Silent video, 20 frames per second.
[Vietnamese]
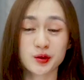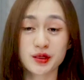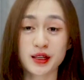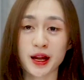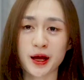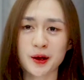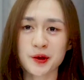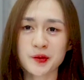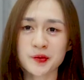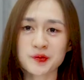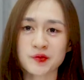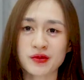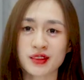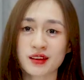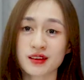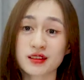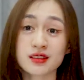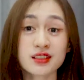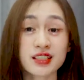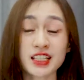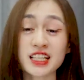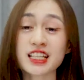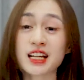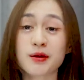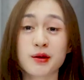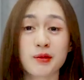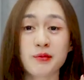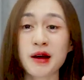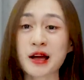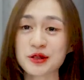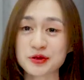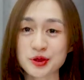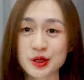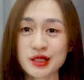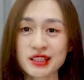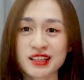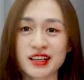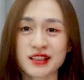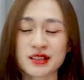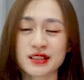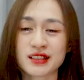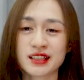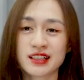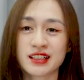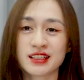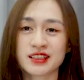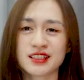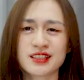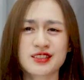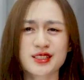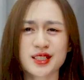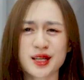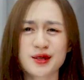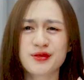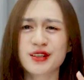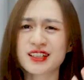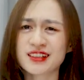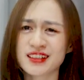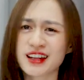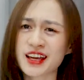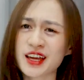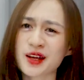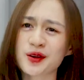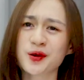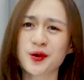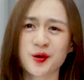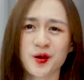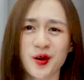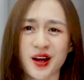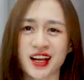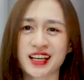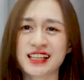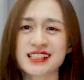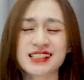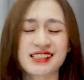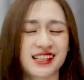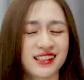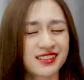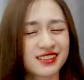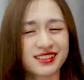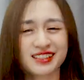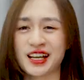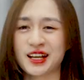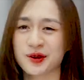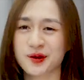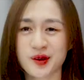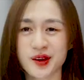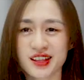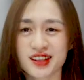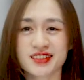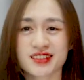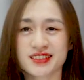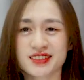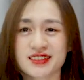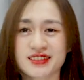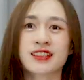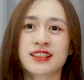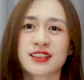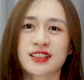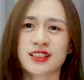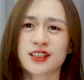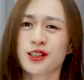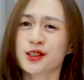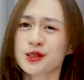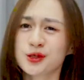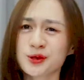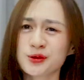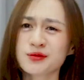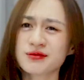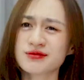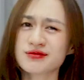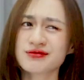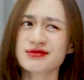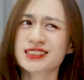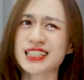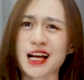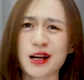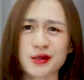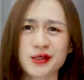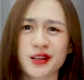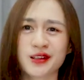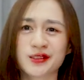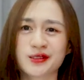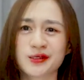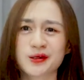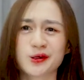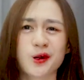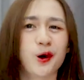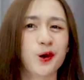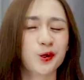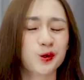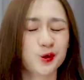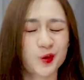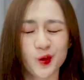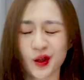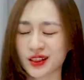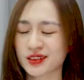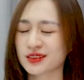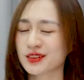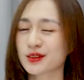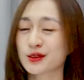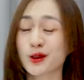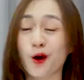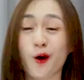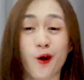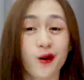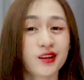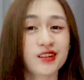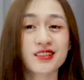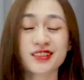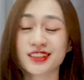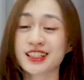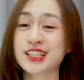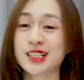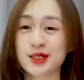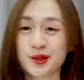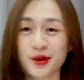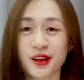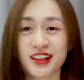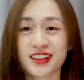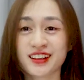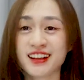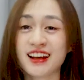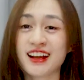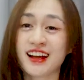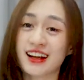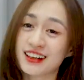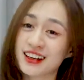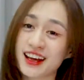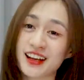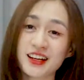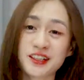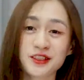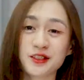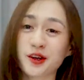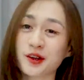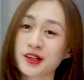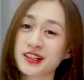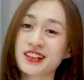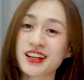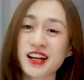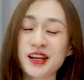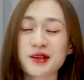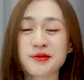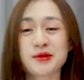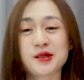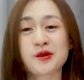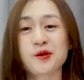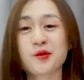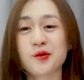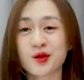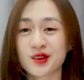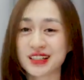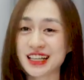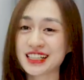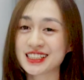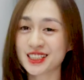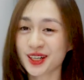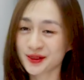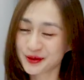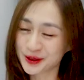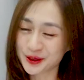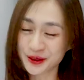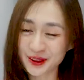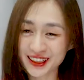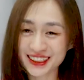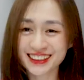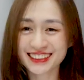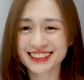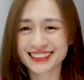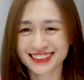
như là cứ khi nào mà bạn xuất hiện thì những cái vấn đề của cô ấy sẽ được giải quyết nói chung sao nhở nó tuyệt nó cực kỳ tuyệt đấy nói đến đây mình cũng muốn lấy chồng luôn